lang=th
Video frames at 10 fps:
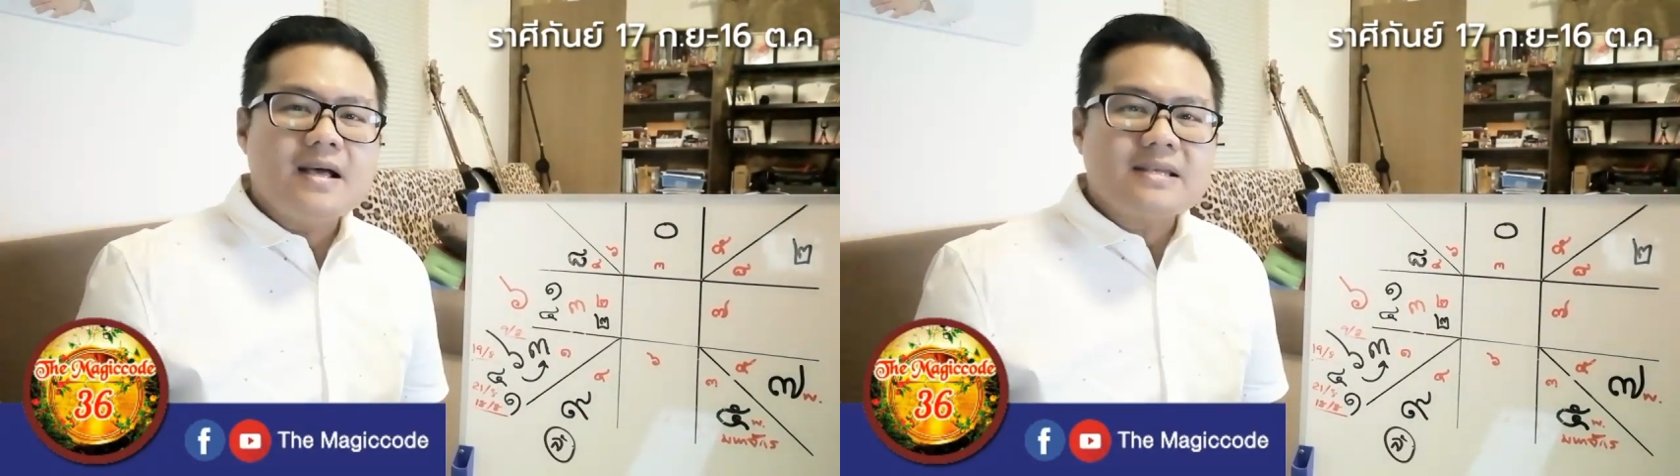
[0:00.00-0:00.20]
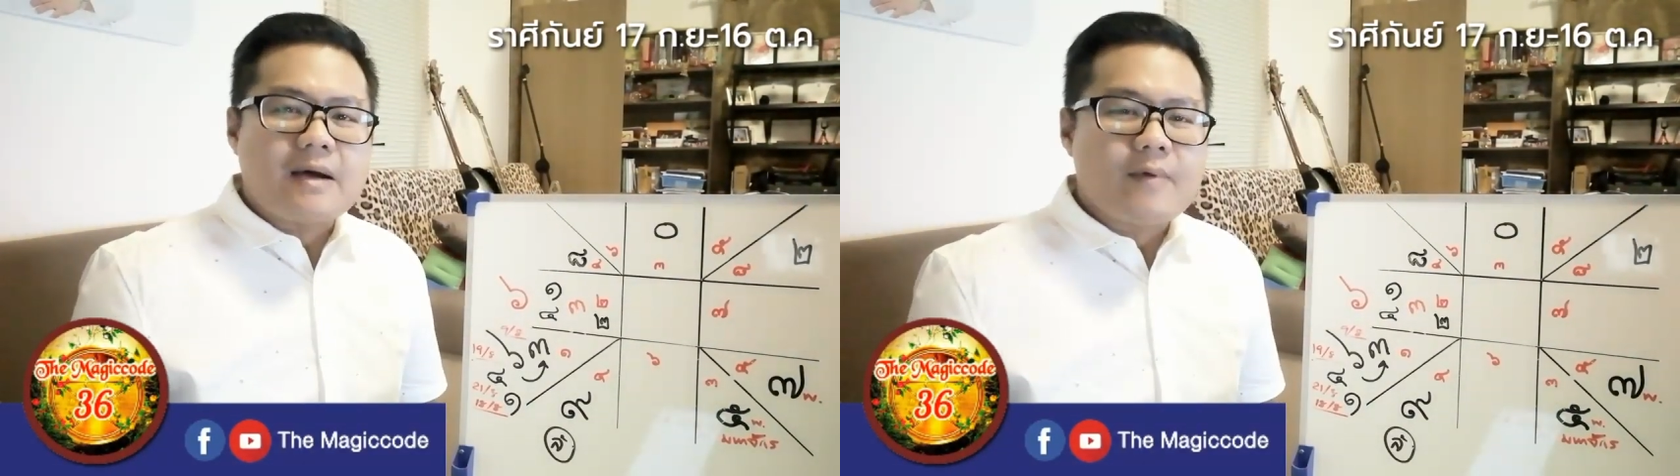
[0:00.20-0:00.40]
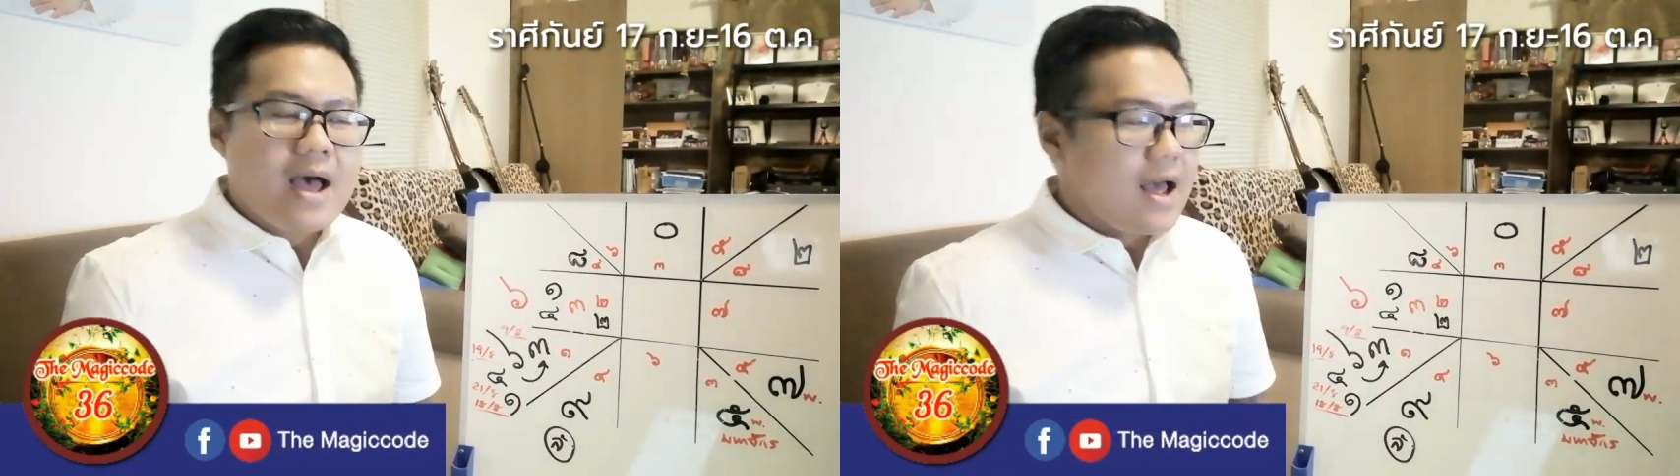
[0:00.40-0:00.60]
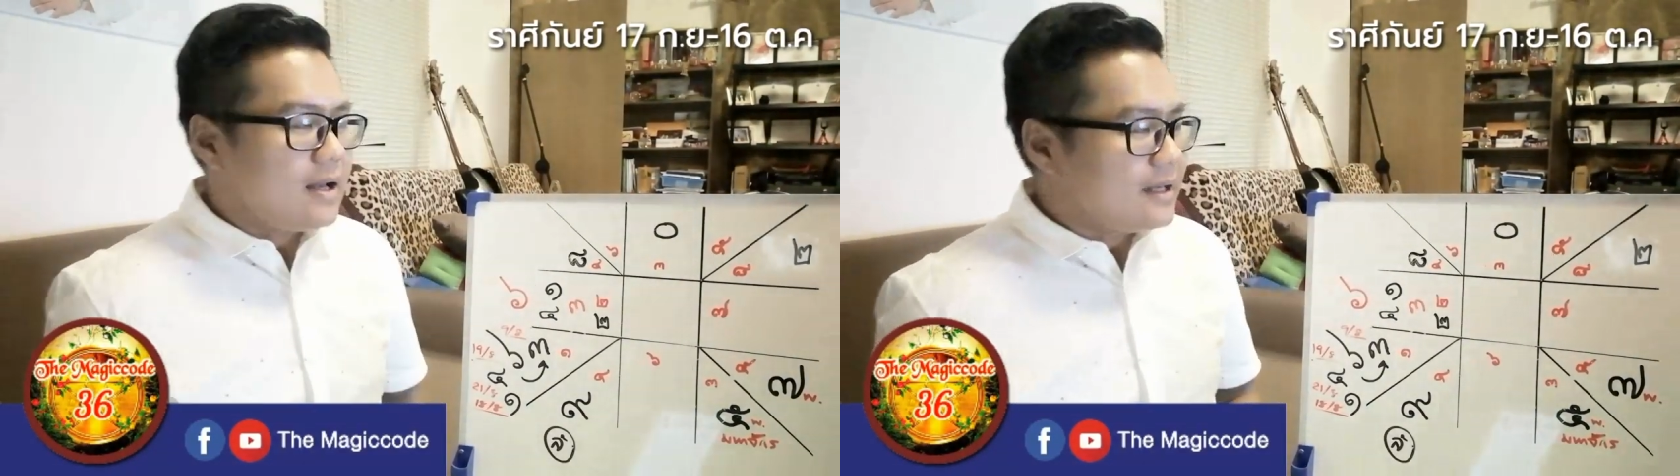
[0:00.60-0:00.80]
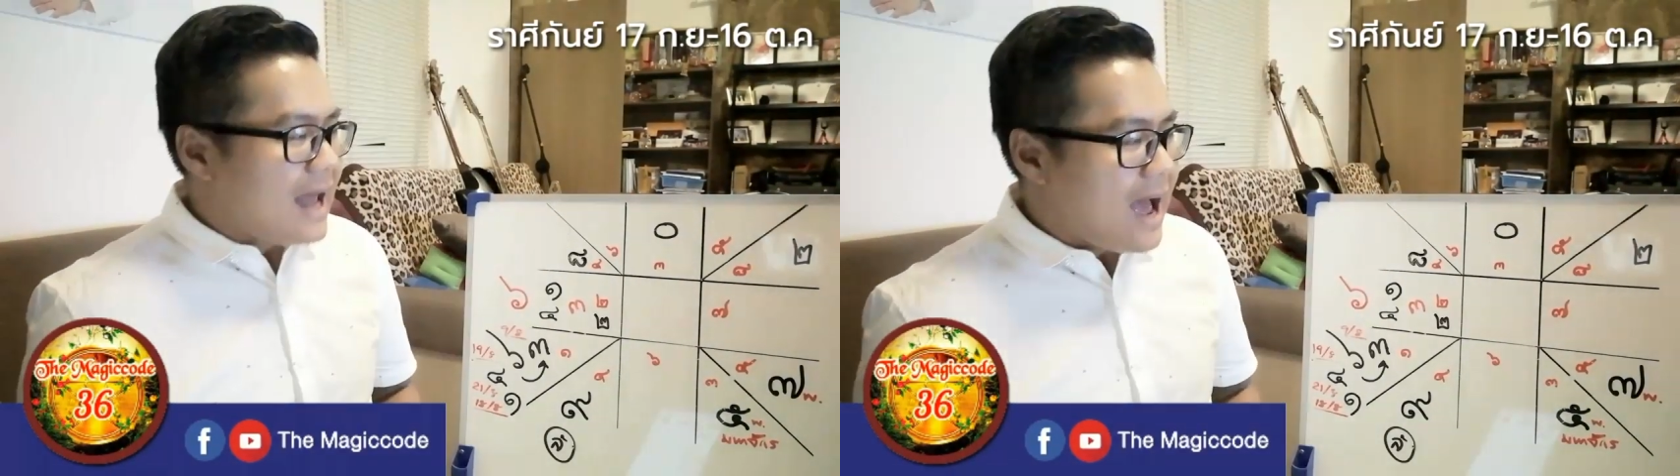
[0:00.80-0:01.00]
องจากว่า
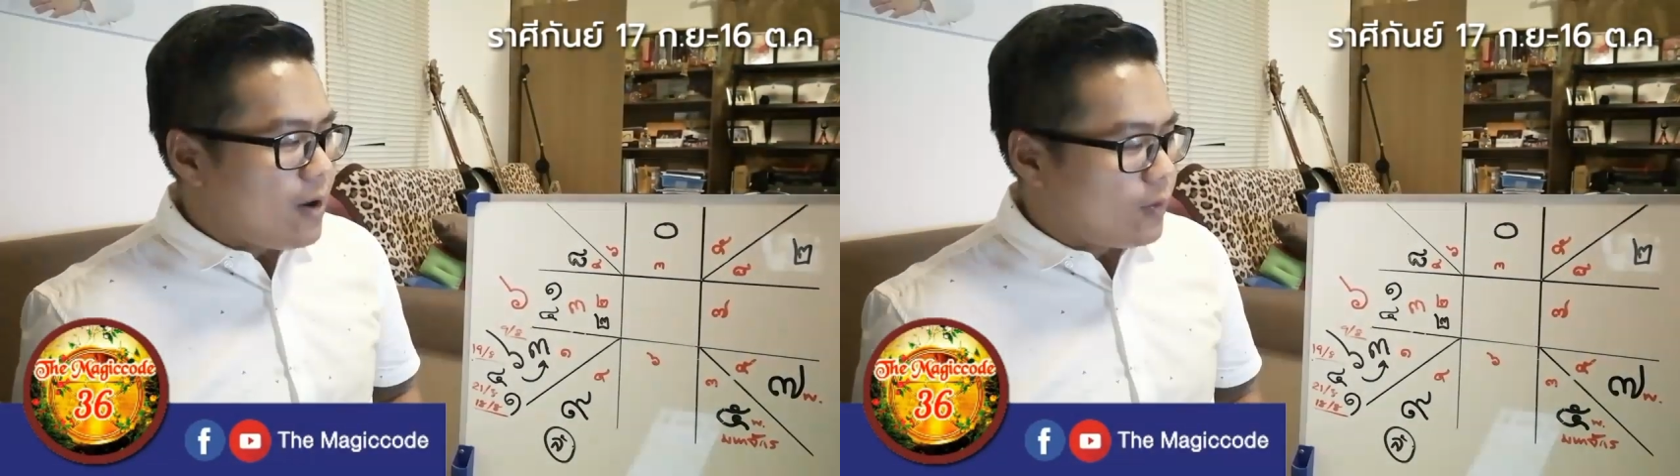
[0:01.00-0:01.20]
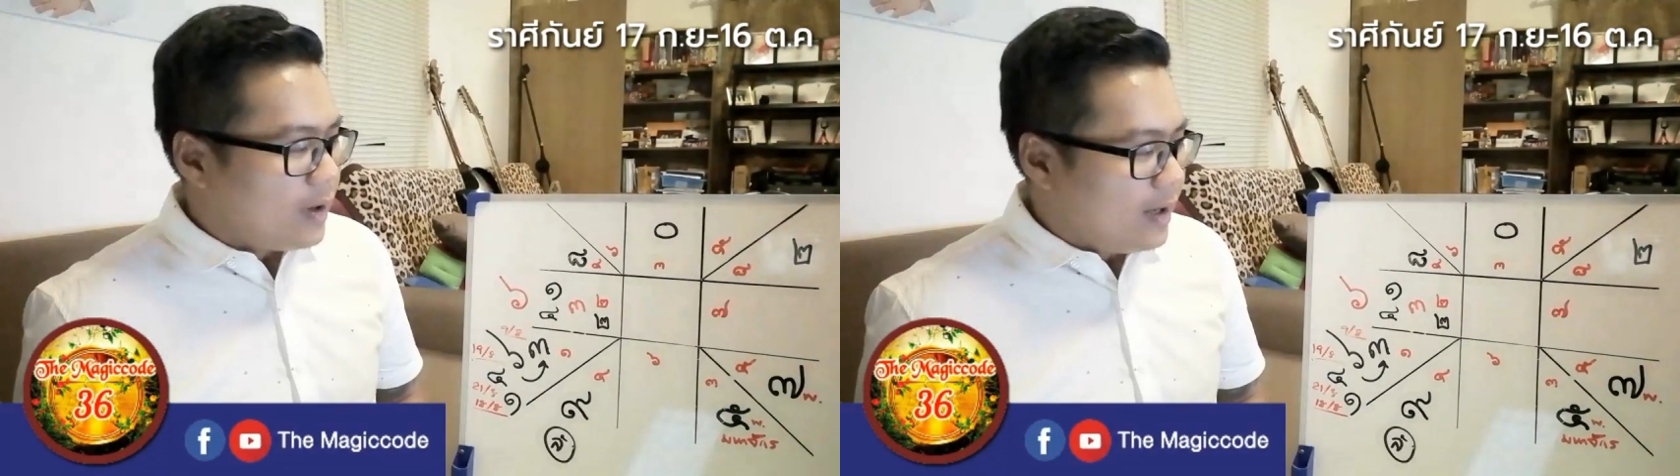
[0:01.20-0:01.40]
ดาว